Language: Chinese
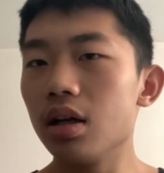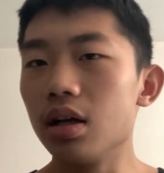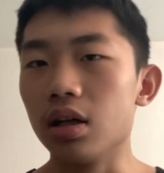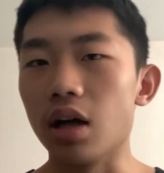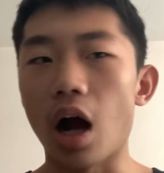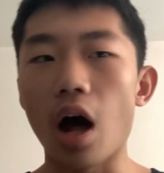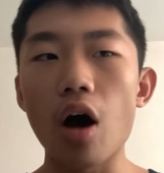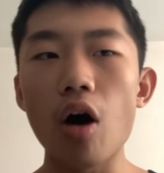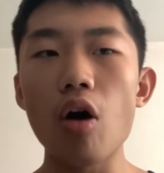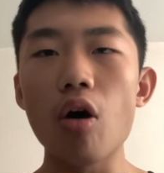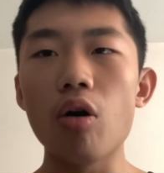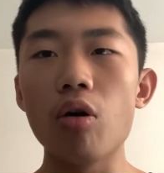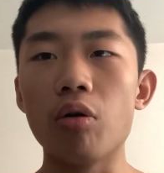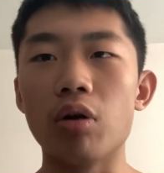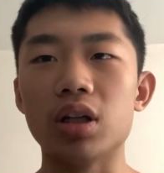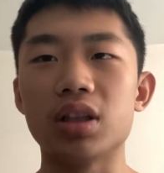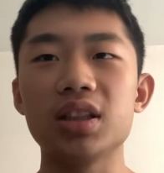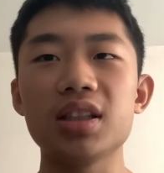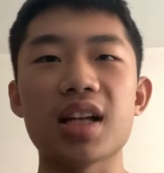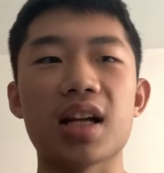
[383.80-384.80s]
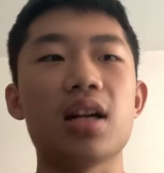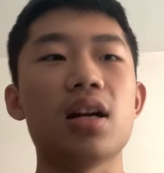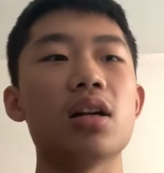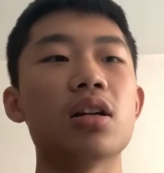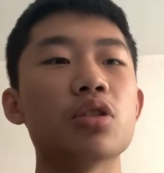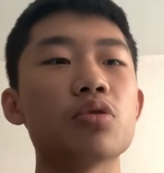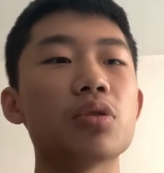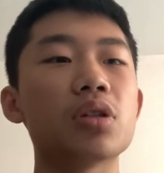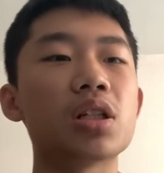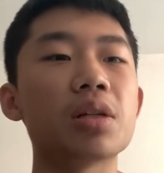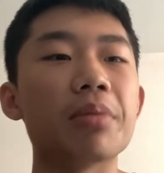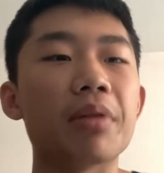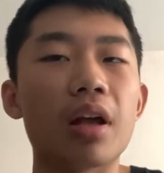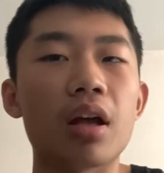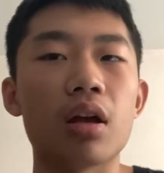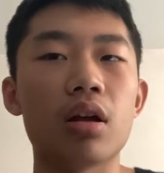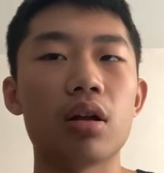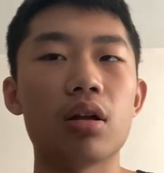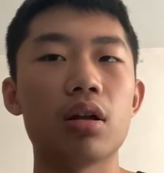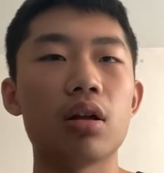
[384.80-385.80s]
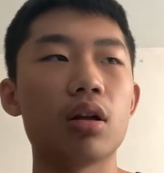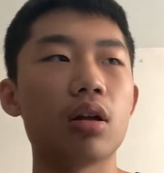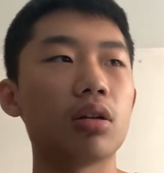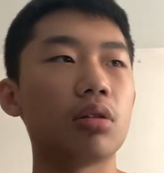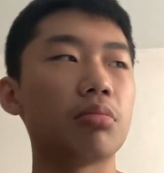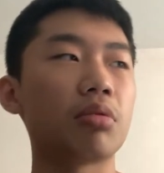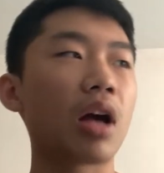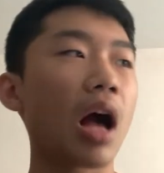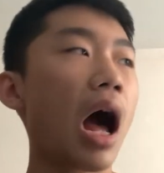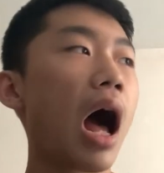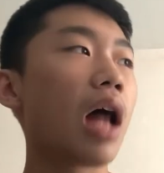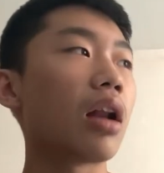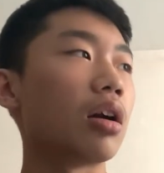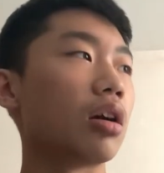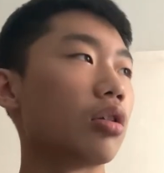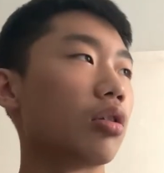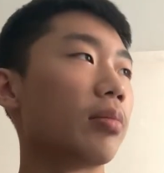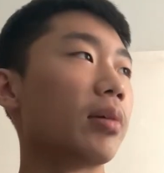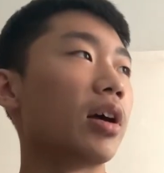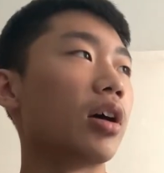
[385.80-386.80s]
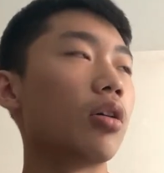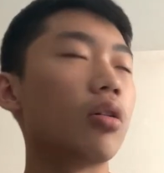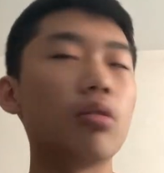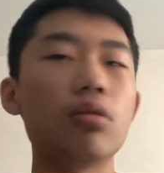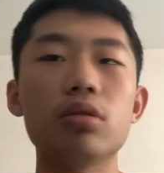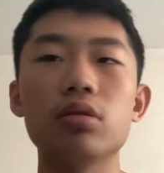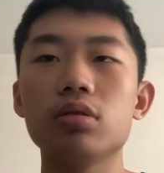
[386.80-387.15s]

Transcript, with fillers: 然后我之前认真做视频，看着人都没有。